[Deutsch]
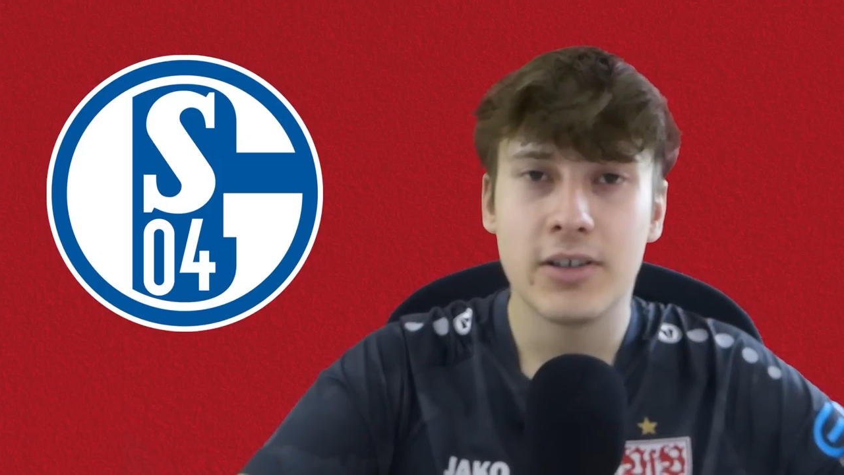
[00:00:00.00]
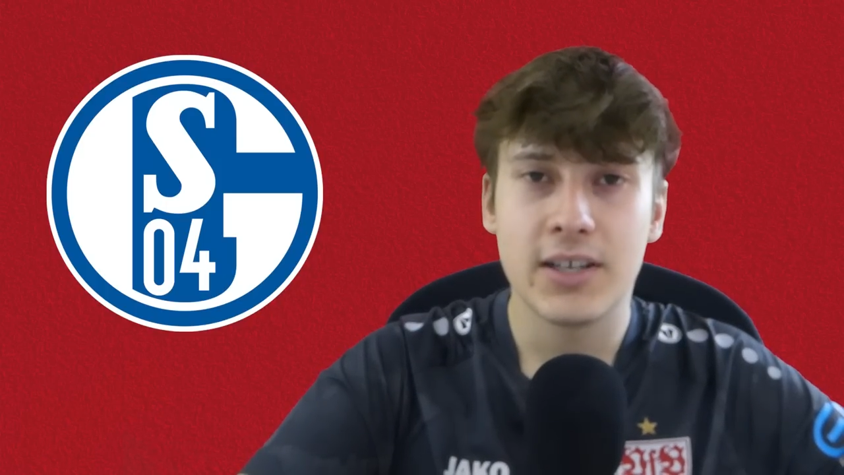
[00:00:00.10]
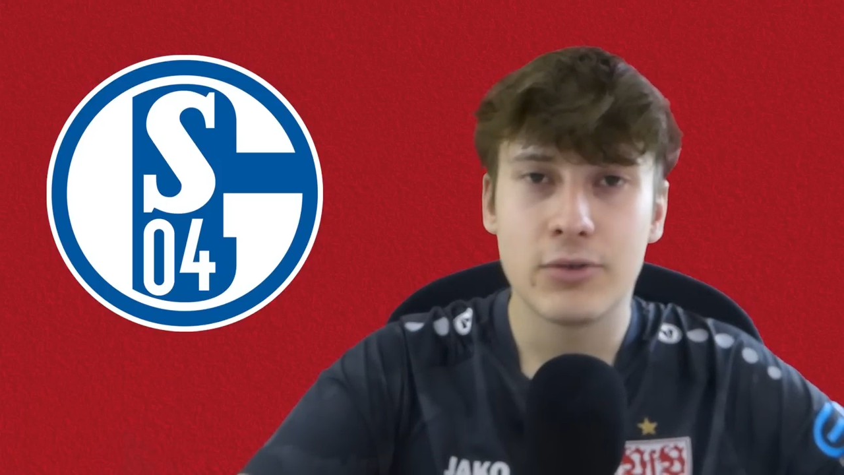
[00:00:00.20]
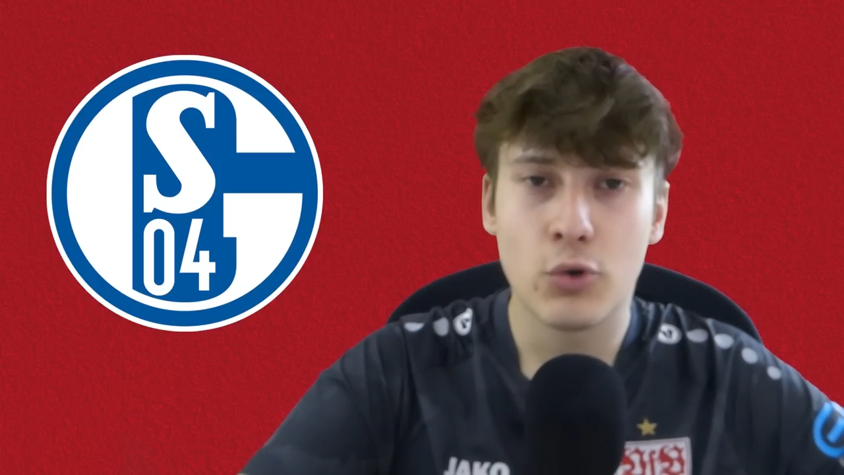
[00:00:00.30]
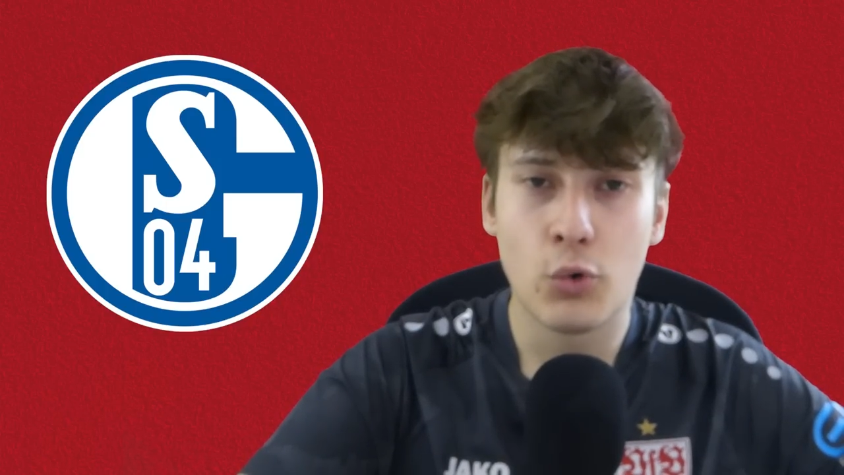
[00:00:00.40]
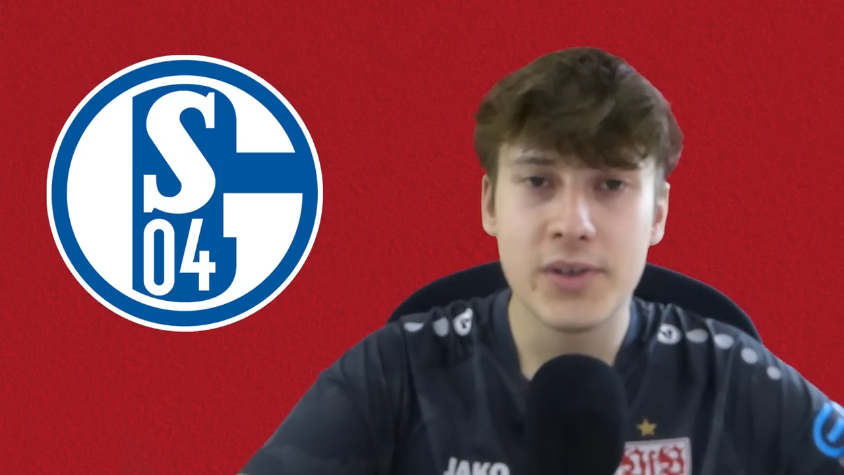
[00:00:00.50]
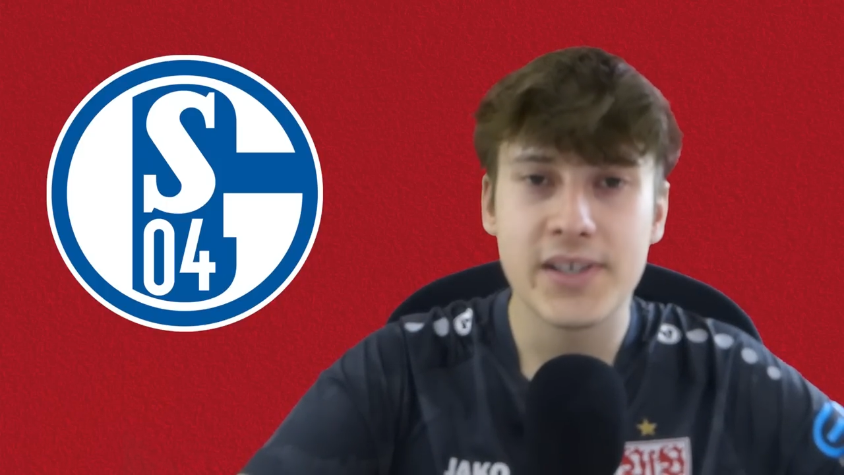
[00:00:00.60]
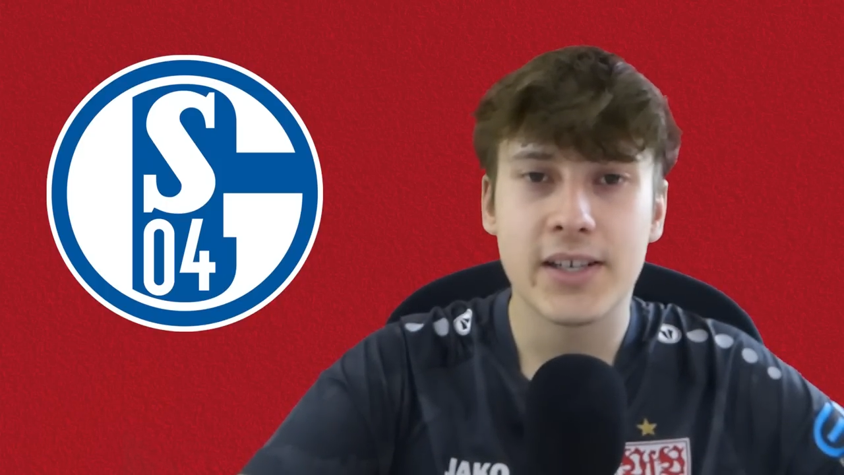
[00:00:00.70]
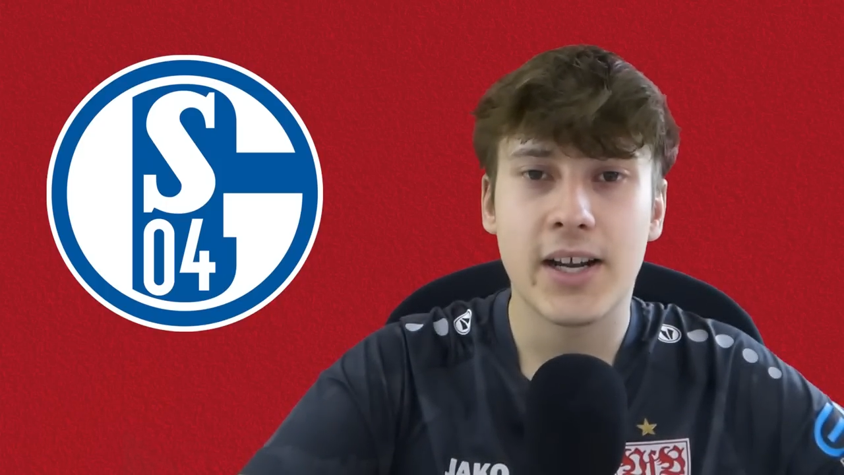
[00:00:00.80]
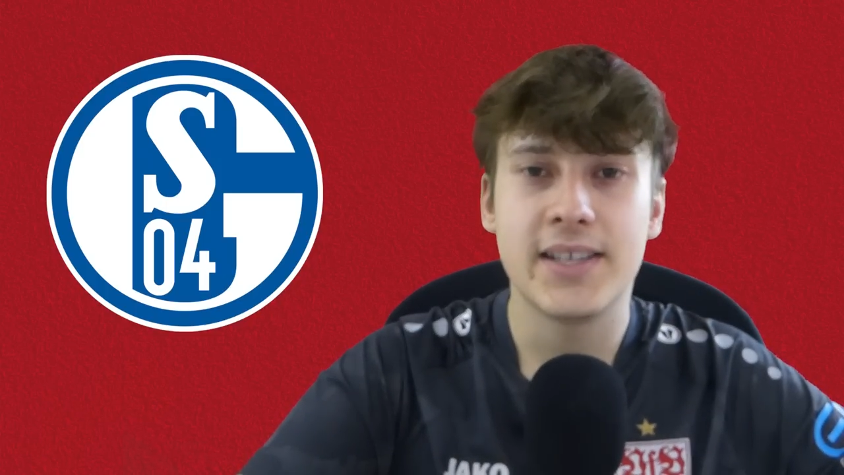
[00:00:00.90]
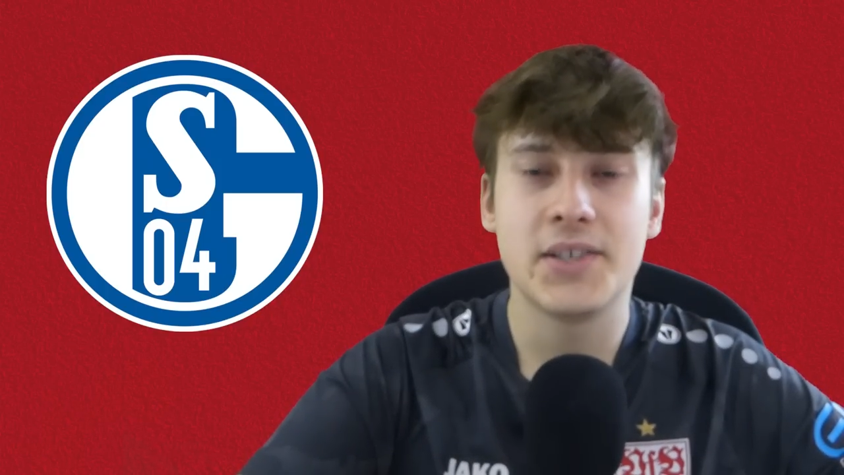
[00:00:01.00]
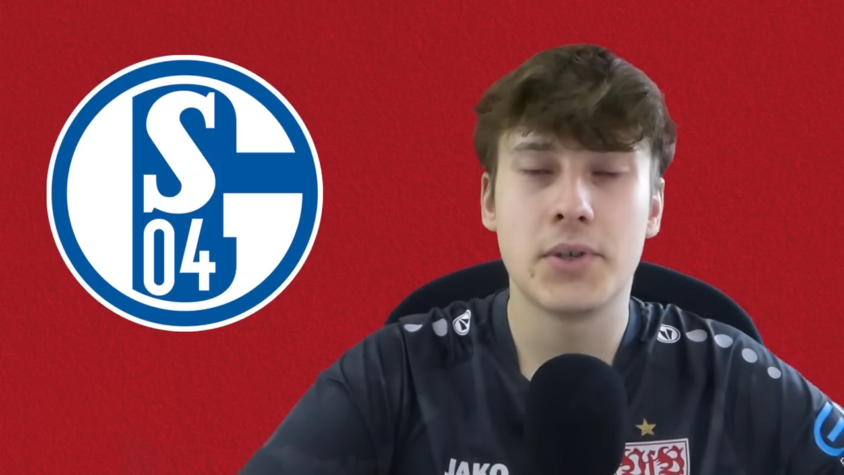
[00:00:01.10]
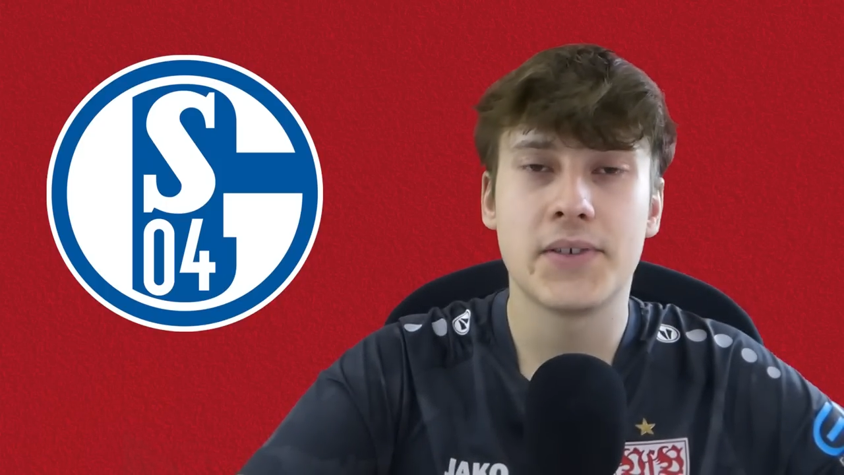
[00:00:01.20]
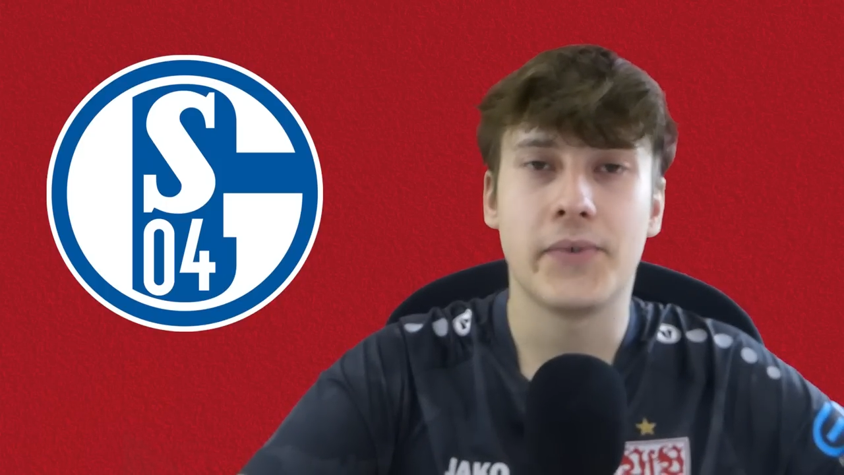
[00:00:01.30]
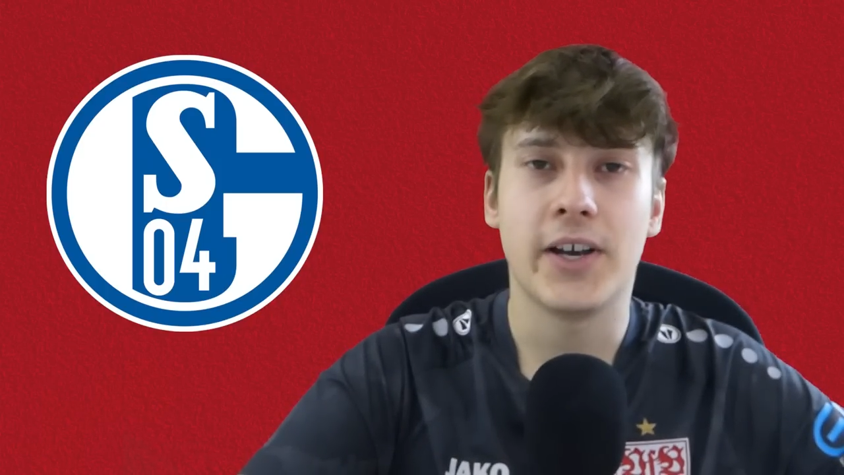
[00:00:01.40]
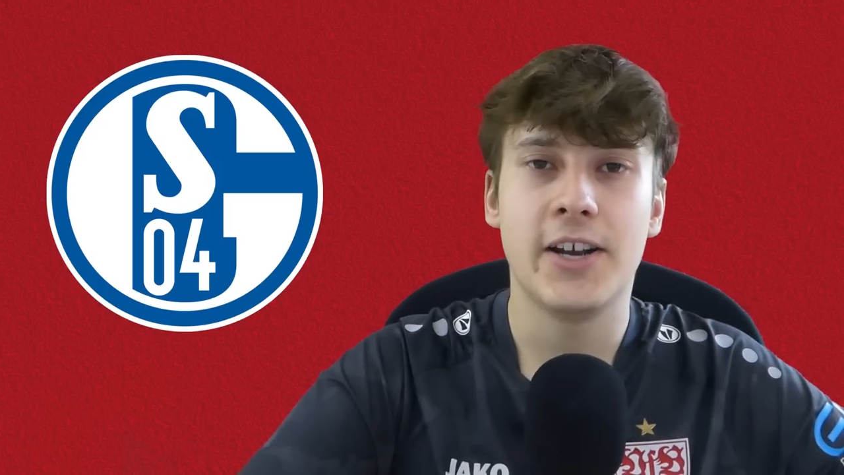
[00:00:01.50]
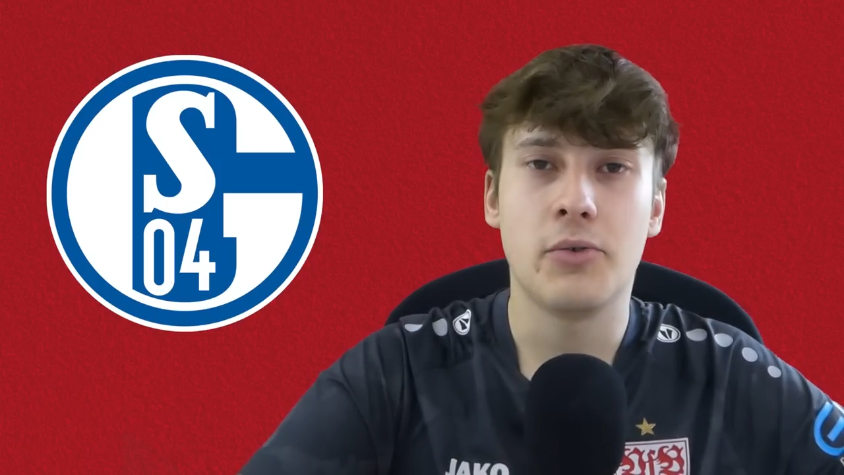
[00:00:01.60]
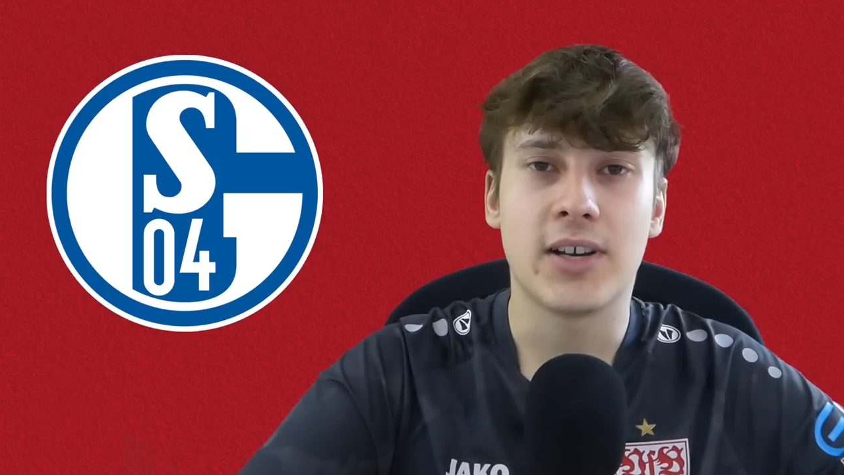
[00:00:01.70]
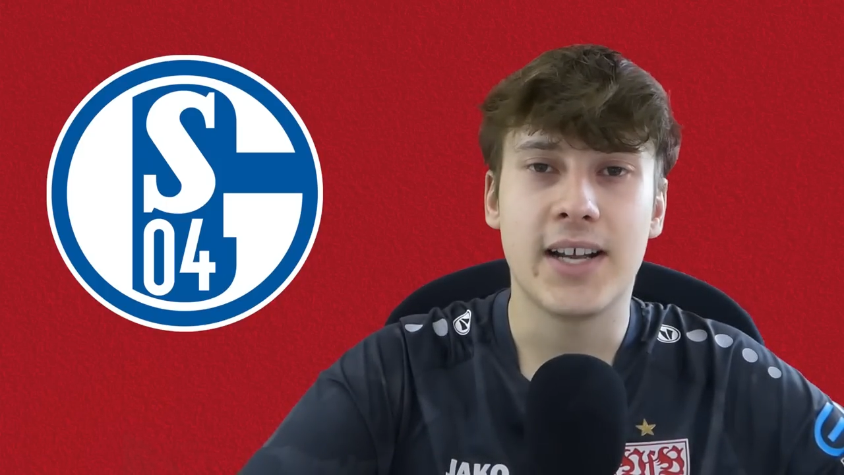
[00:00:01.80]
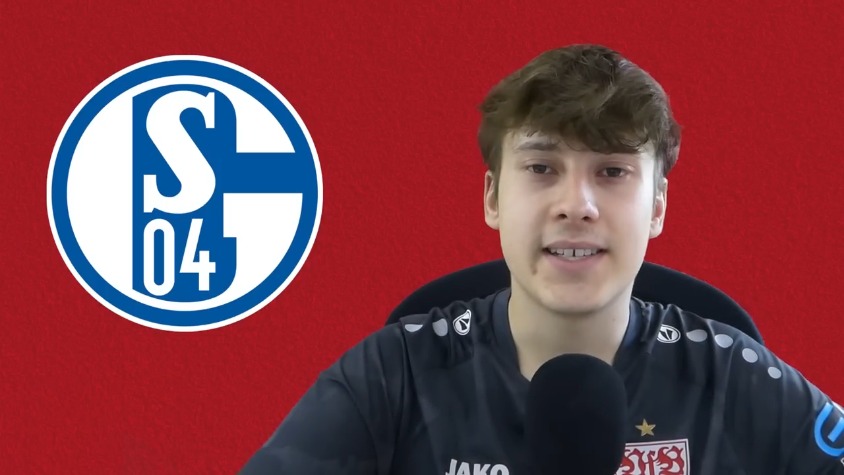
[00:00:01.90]
der große Traditionsverein
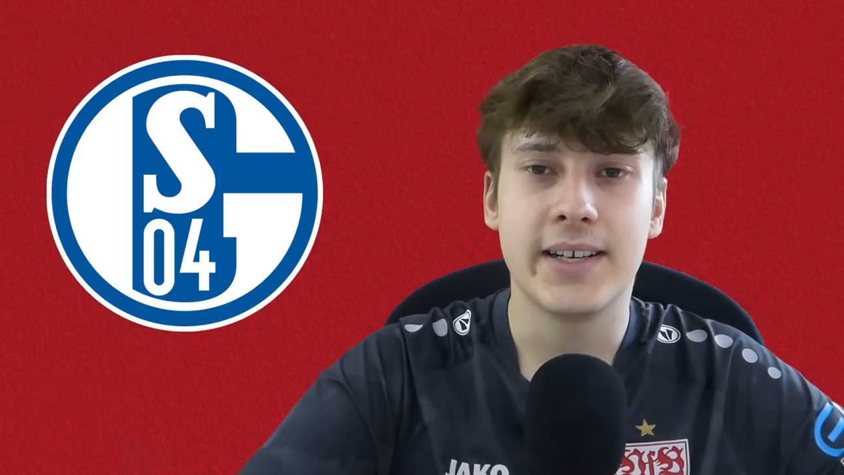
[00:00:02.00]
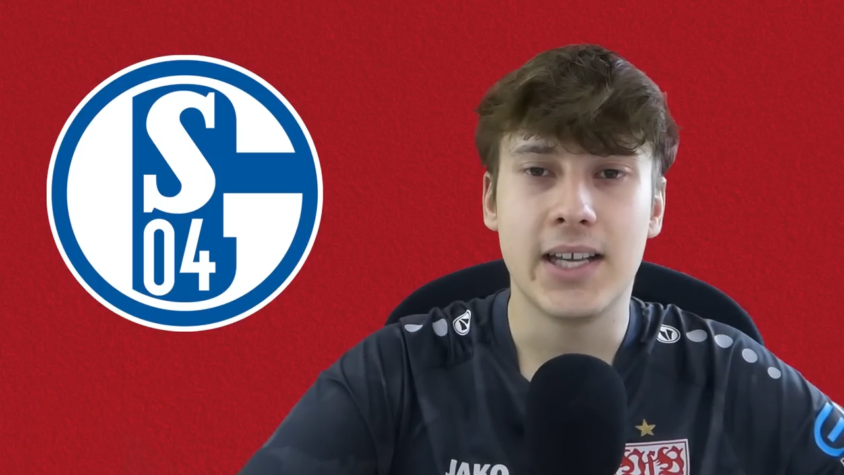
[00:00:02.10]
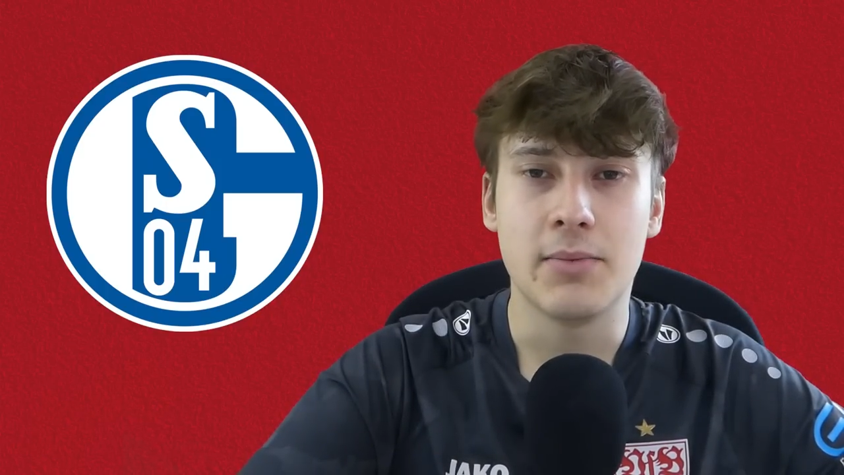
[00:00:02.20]
und gleichzeitig